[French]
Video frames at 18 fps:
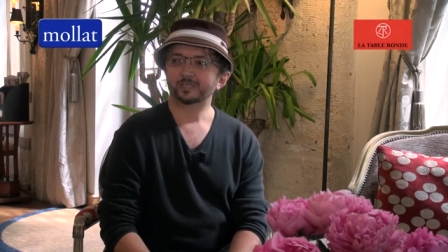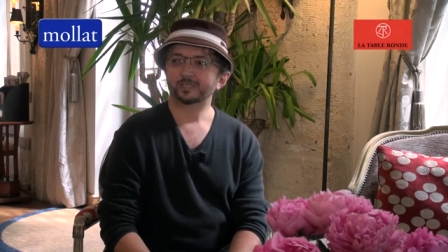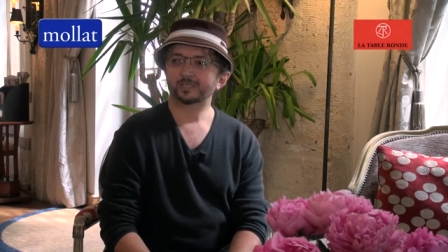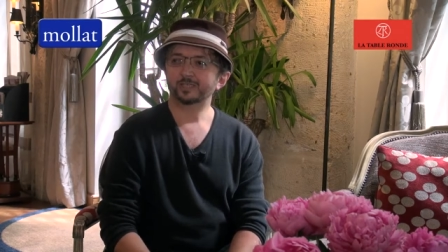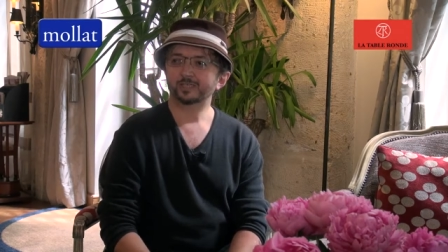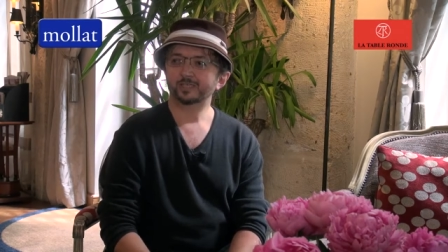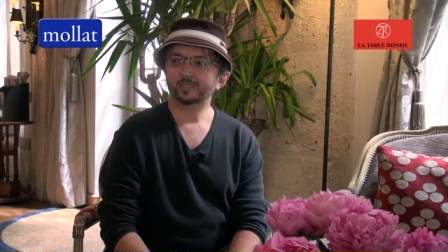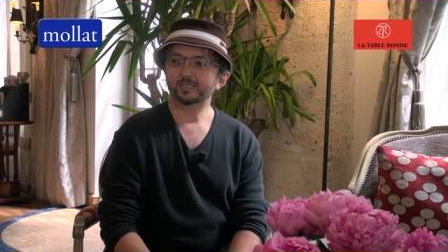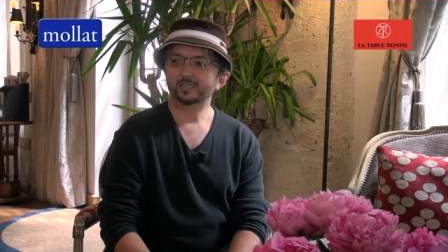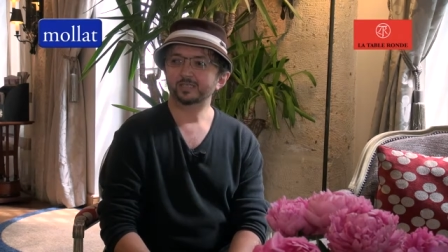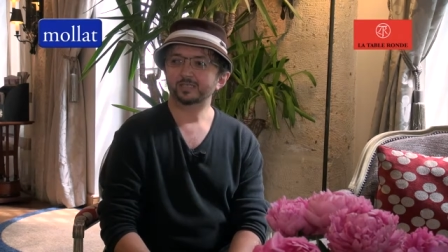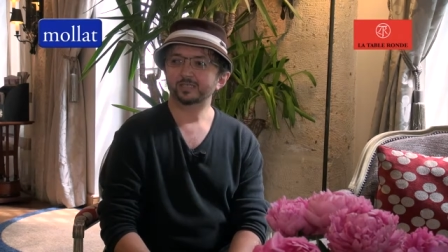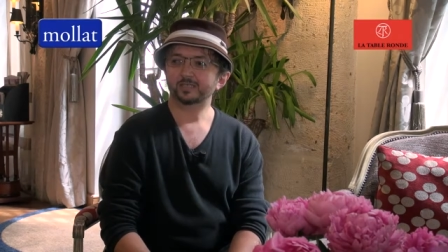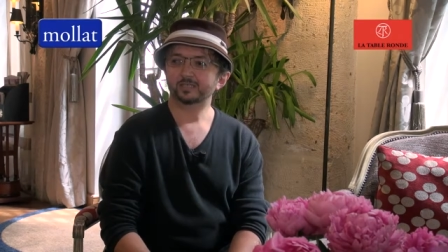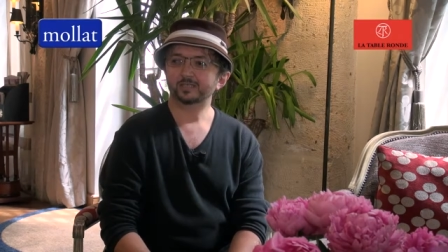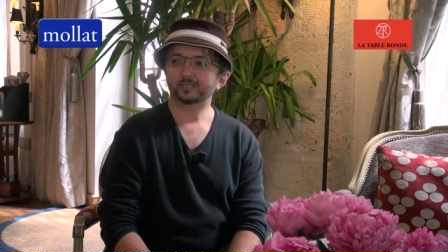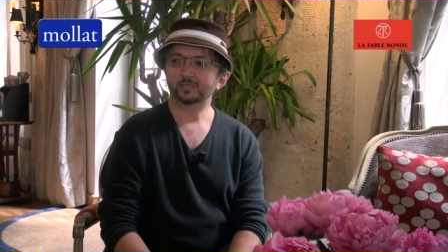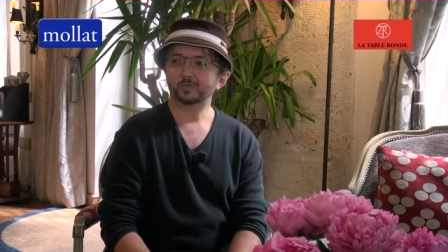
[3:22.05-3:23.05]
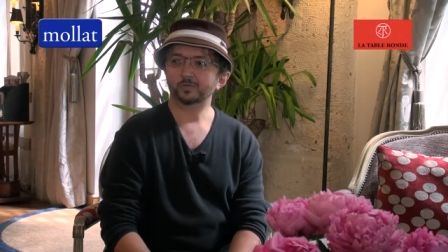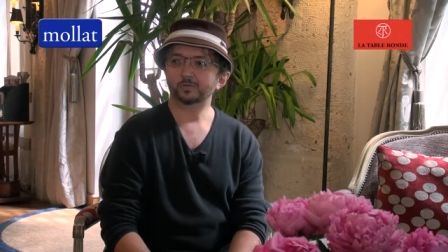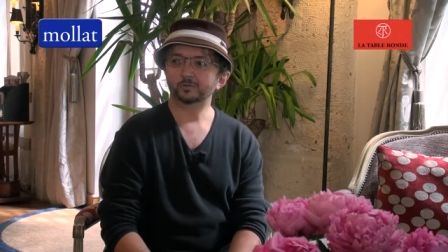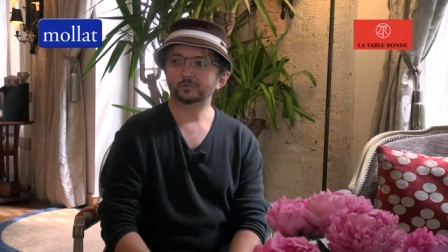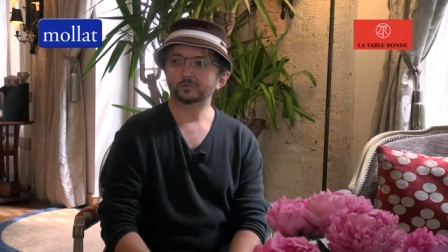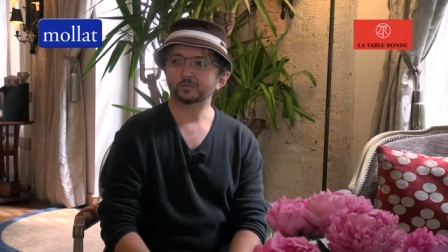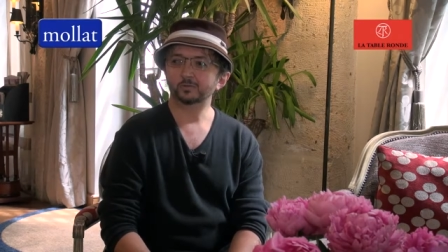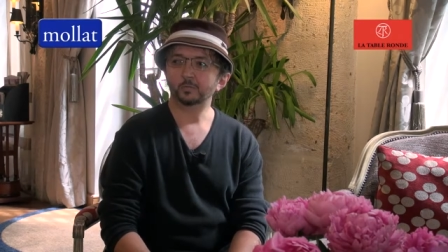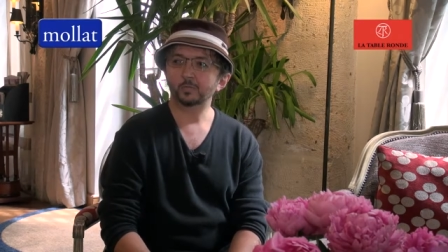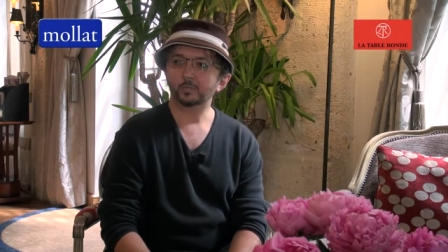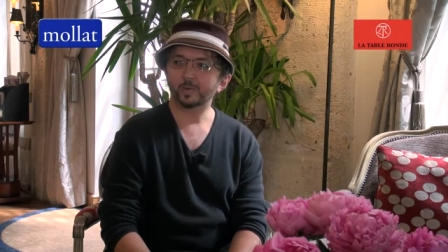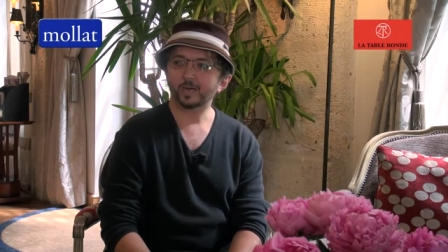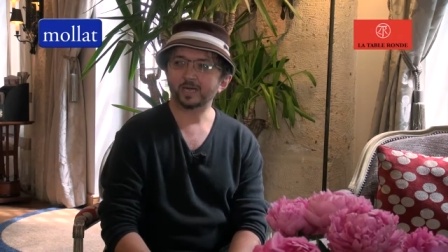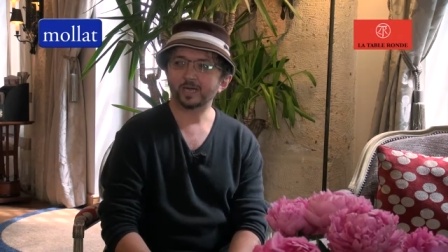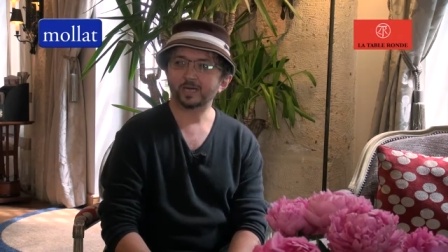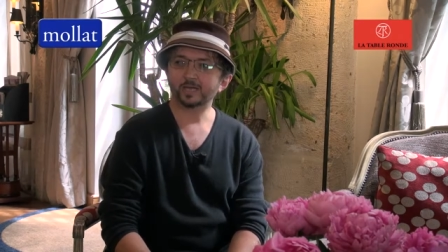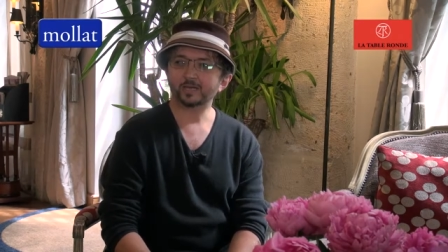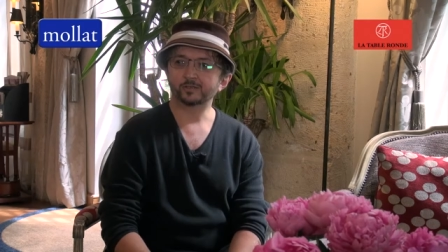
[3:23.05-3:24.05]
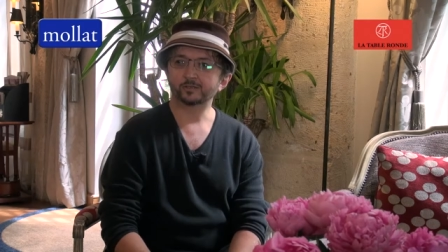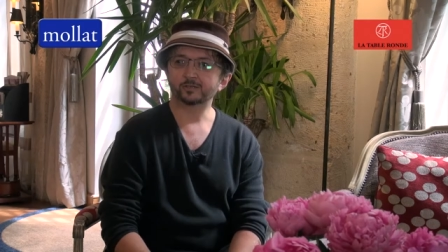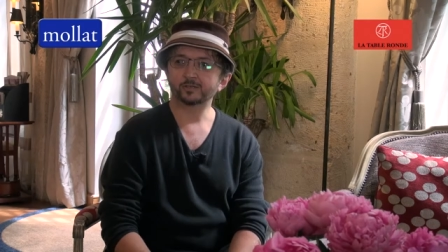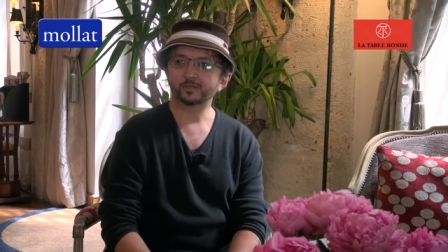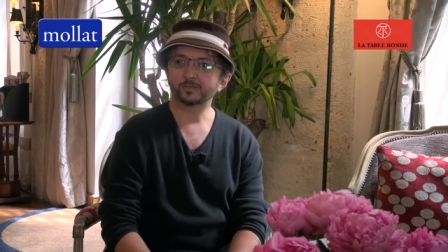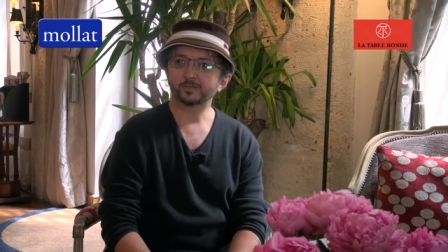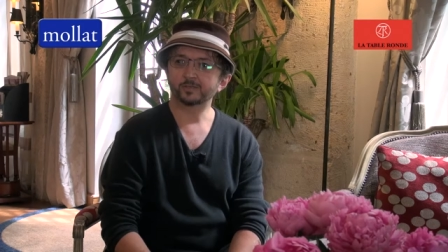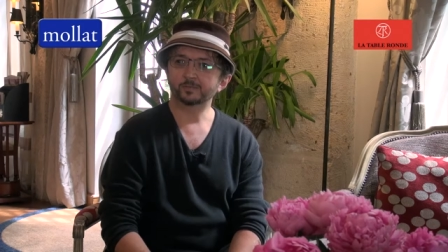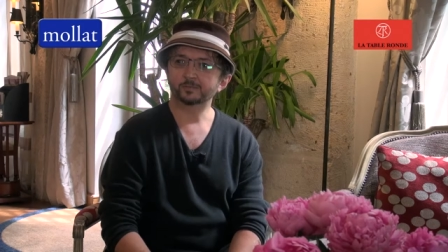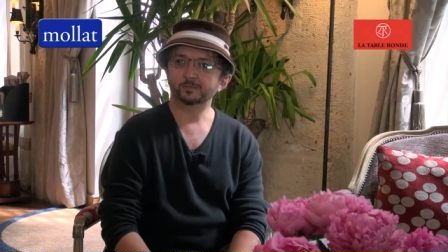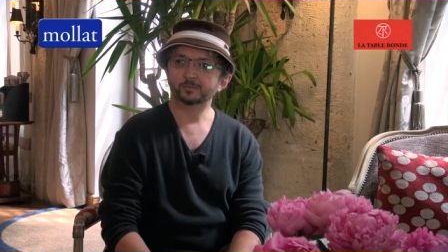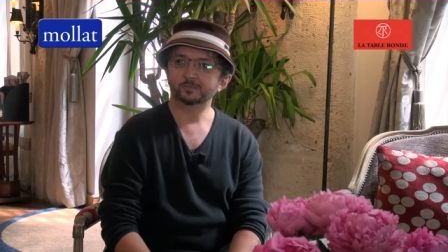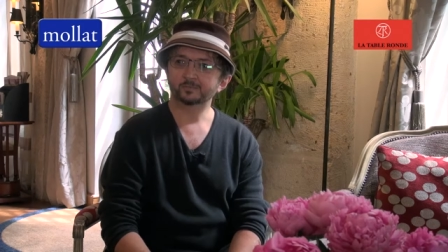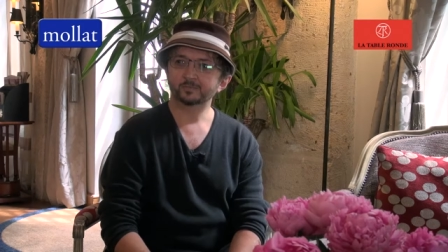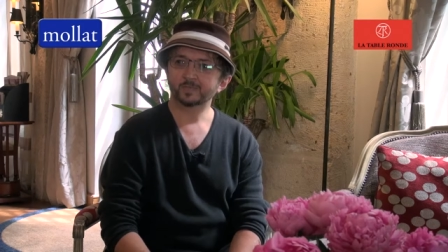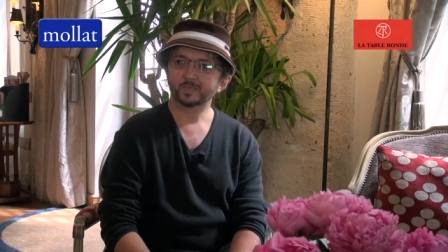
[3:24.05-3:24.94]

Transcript: qui tente d'une part de